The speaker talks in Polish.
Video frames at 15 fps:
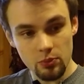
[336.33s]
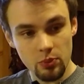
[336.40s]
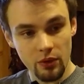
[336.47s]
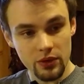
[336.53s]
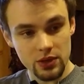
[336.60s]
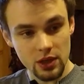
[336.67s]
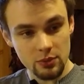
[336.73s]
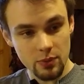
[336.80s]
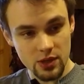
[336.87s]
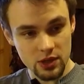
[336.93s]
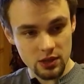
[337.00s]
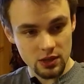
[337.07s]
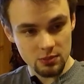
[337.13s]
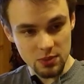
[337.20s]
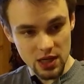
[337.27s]
powiedziałaś pani,
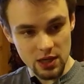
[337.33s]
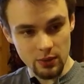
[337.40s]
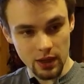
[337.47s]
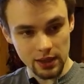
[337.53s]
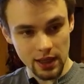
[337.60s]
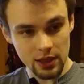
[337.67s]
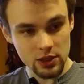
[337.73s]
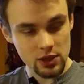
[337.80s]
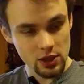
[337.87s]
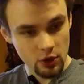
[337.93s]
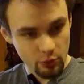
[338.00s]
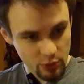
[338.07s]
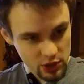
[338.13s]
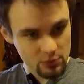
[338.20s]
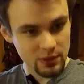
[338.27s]
że zmieliła, tak? Czy nie tak,
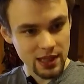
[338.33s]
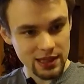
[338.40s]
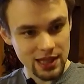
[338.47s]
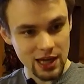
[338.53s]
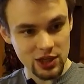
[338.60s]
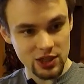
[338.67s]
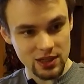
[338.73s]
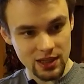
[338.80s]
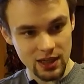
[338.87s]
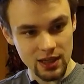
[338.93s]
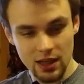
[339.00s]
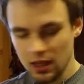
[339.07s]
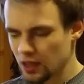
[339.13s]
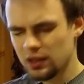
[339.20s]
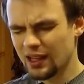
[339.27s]
kupiliśmy na taczce, nie,
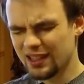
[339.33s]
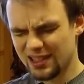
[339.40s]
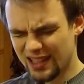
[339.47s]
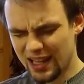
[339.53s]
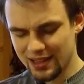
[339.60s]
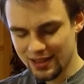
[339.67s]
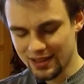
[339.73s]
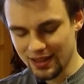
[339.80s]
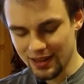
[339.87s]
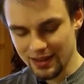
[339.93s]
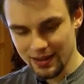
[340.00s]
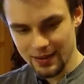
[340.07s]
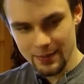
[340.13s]
y, ta, Nie,